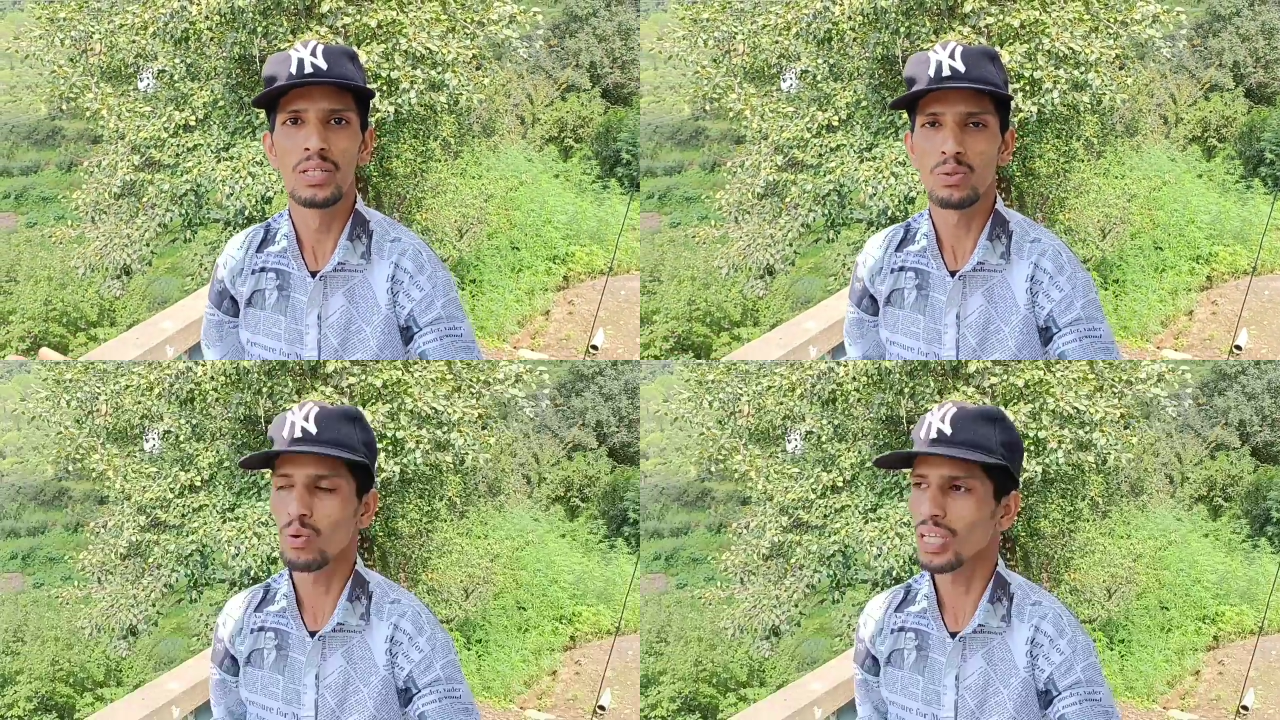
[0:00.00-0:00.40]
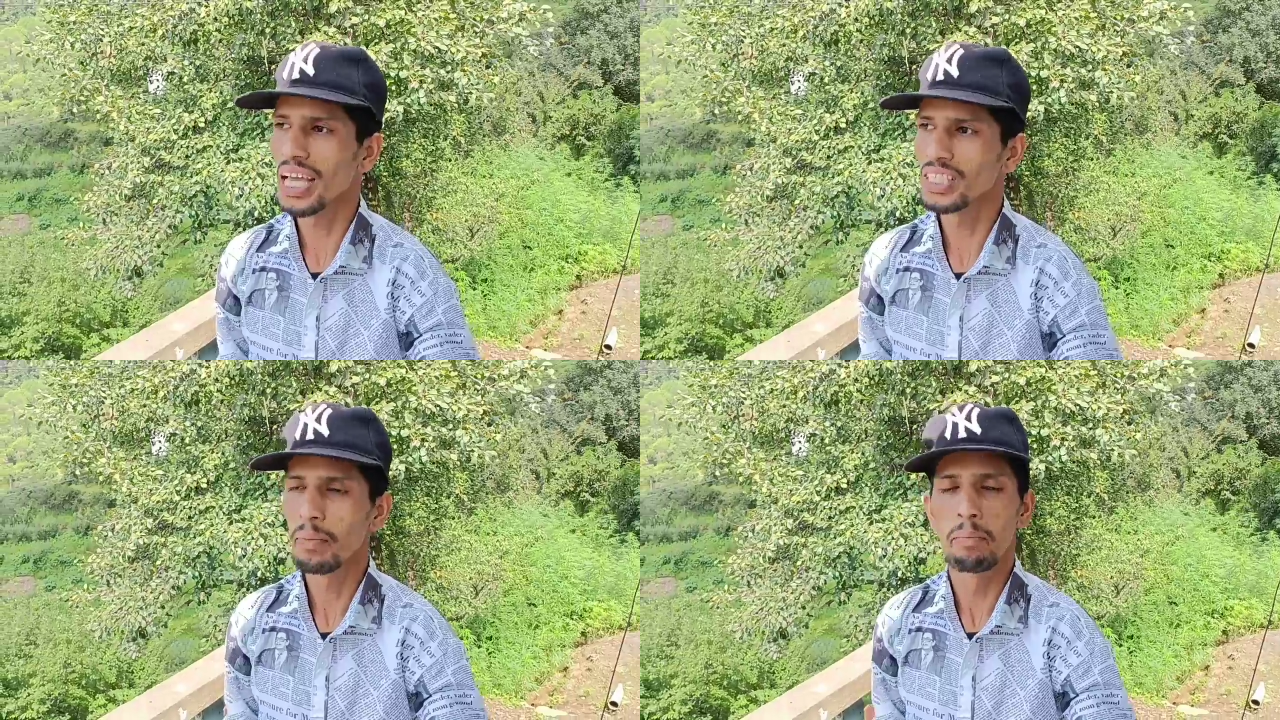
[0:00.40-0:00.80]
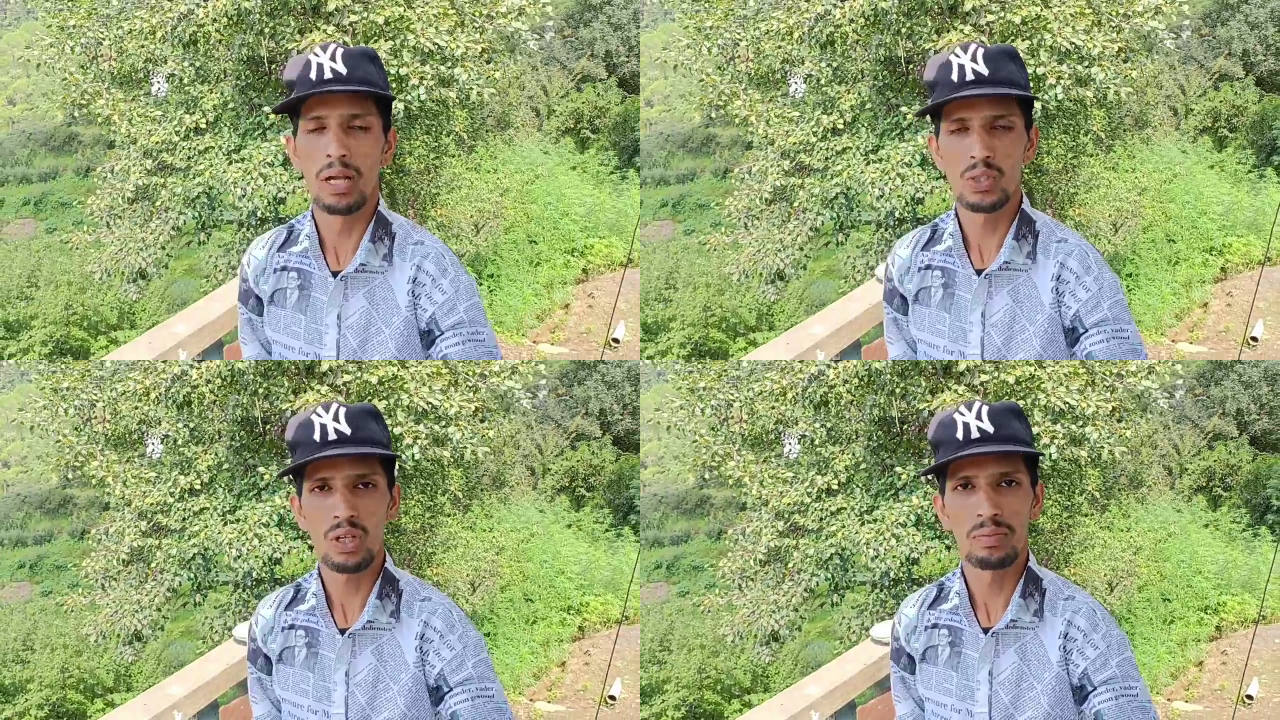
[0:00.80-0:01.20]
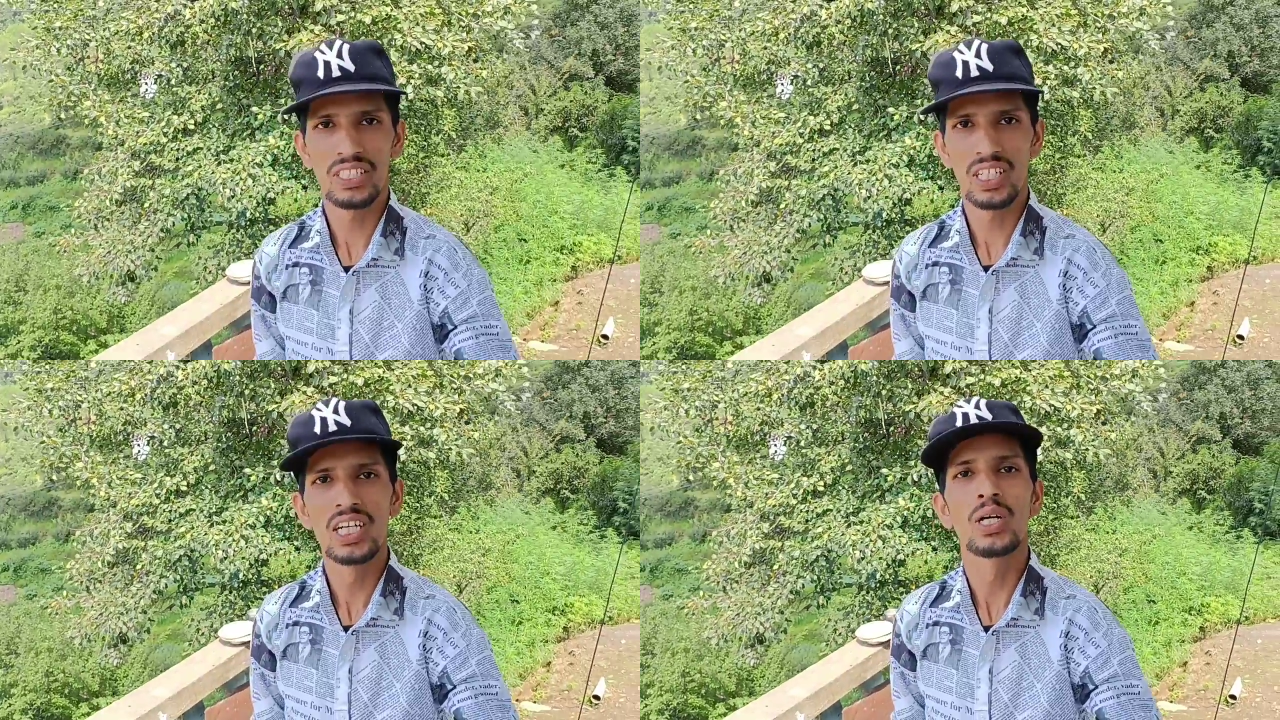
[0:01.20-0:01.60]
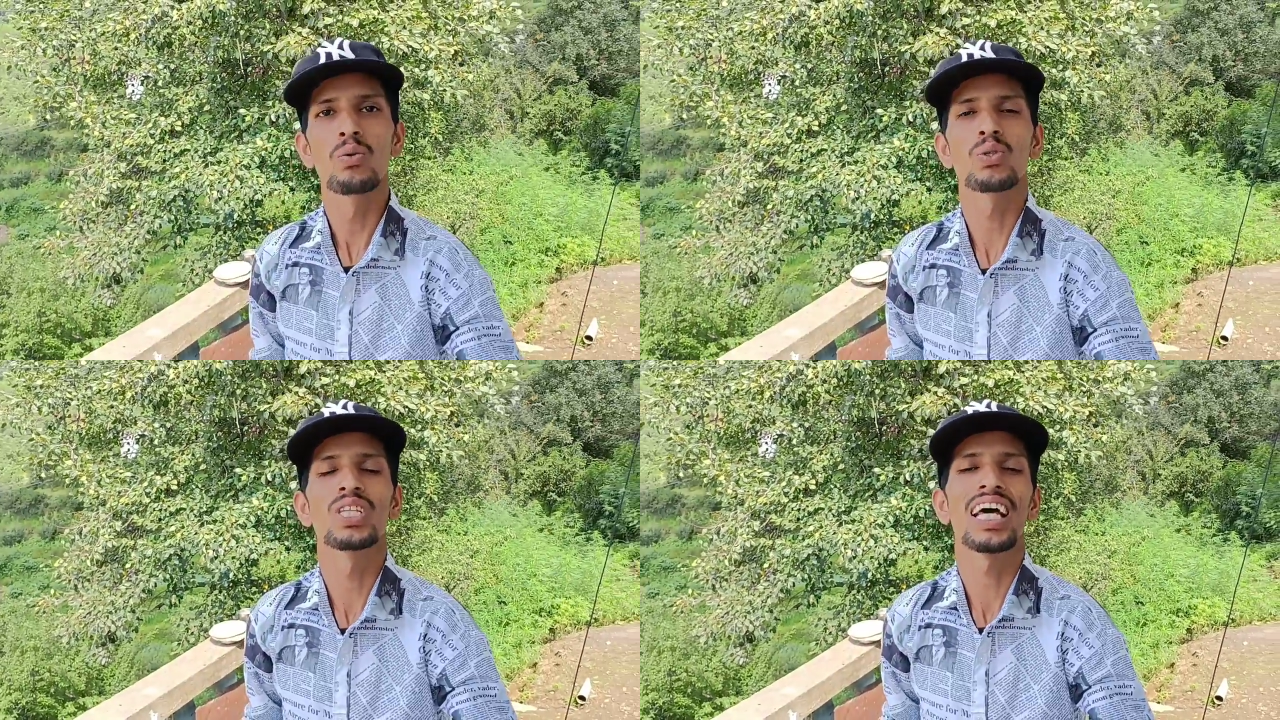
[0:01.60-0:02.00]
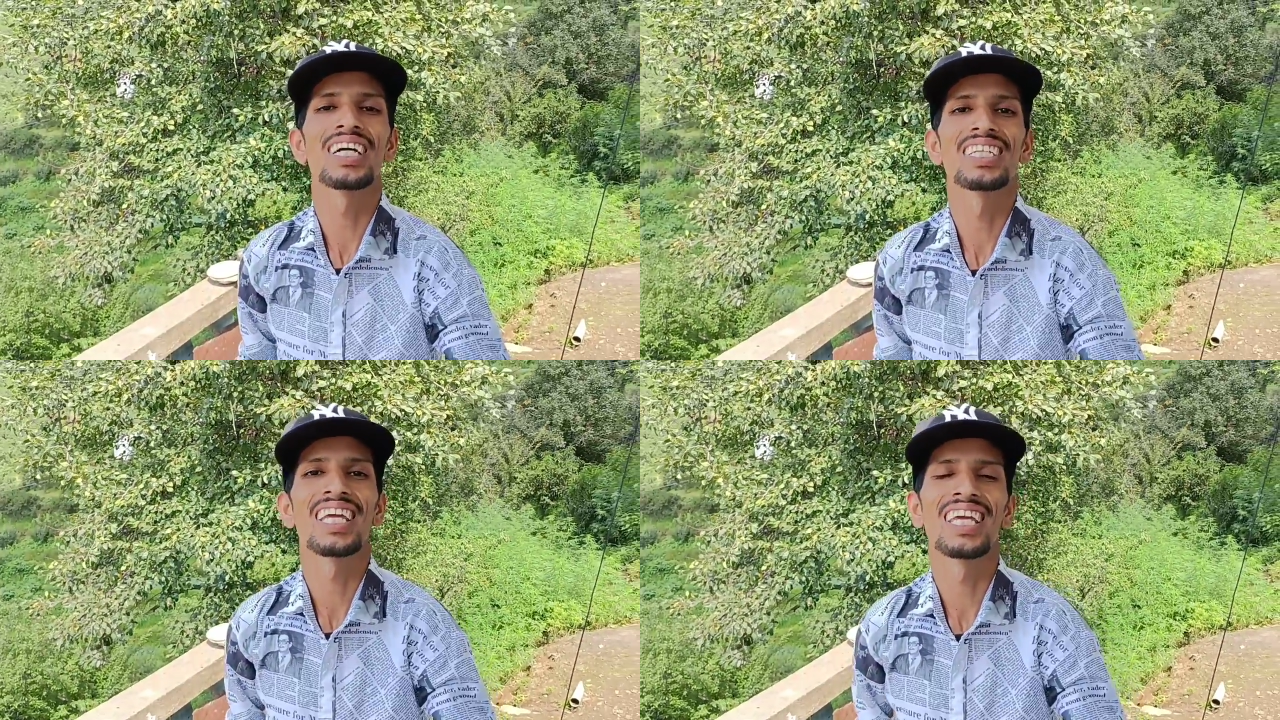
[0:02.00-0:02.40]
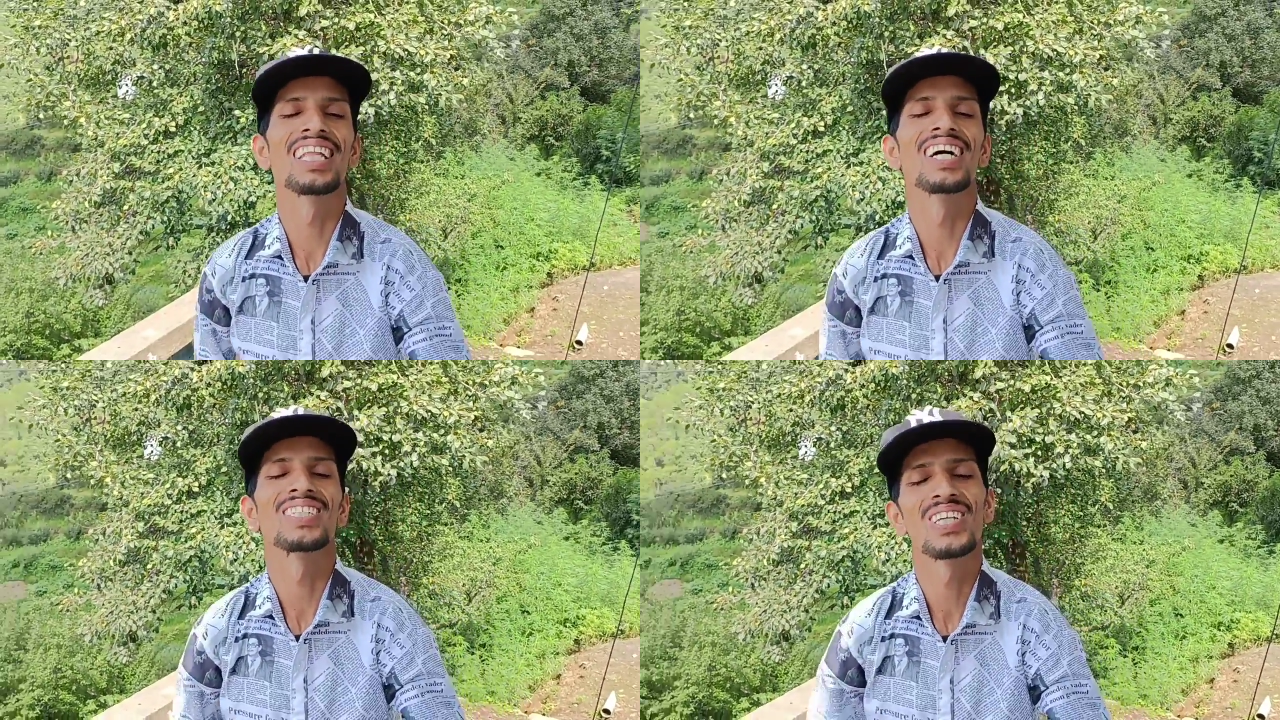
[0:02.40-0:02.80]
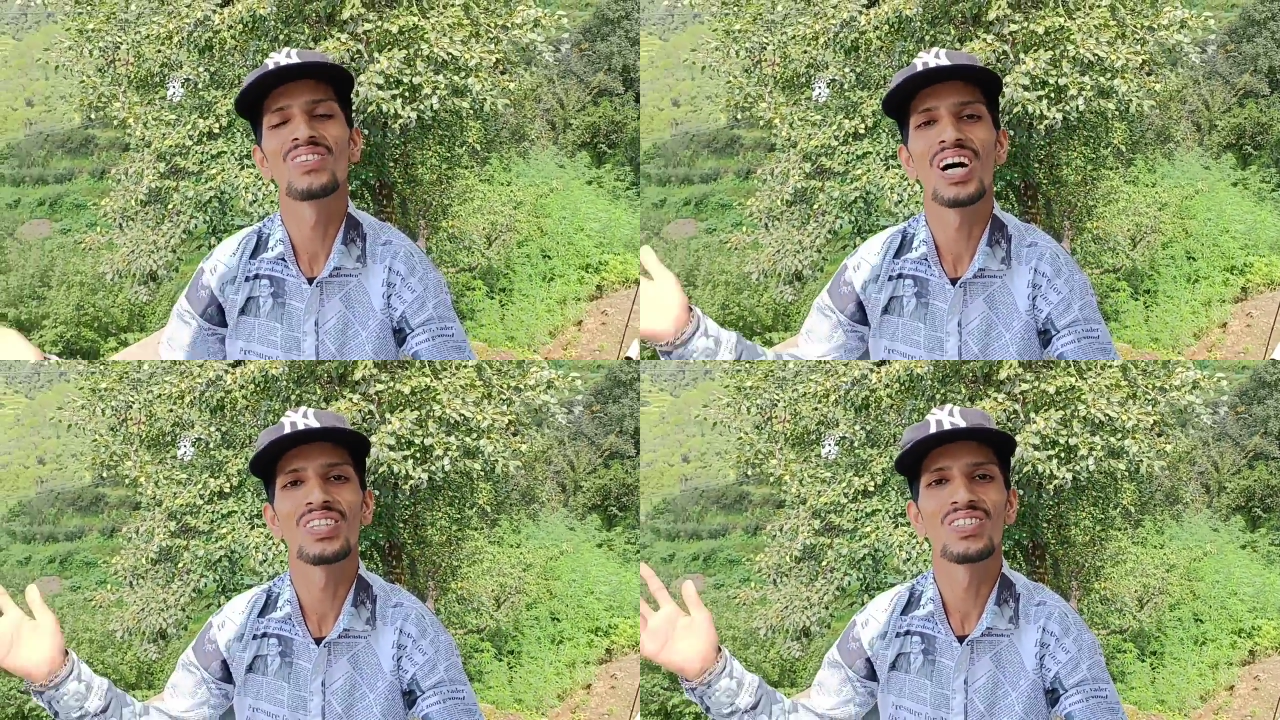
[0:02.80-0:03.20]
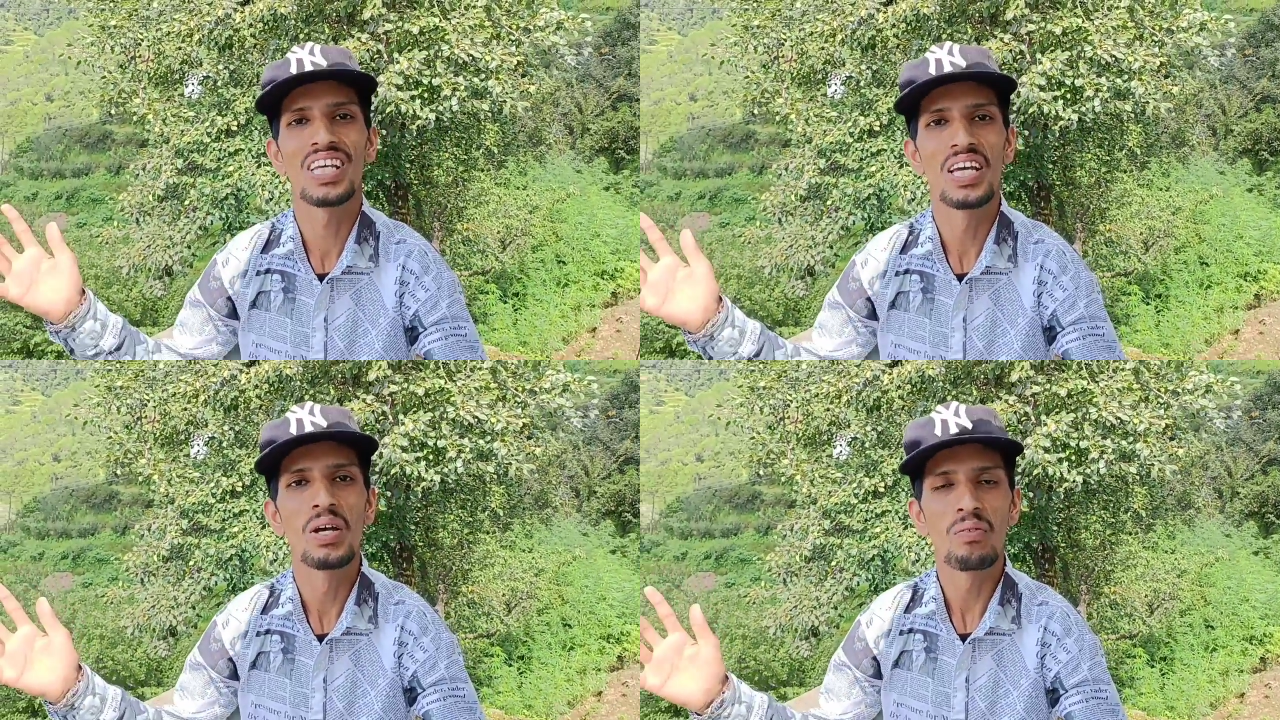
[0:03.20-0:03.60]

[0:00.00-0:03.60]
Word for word: तो गाइज मैं सर्विस्ट उत्तराखंड की इन हसीन वादियों से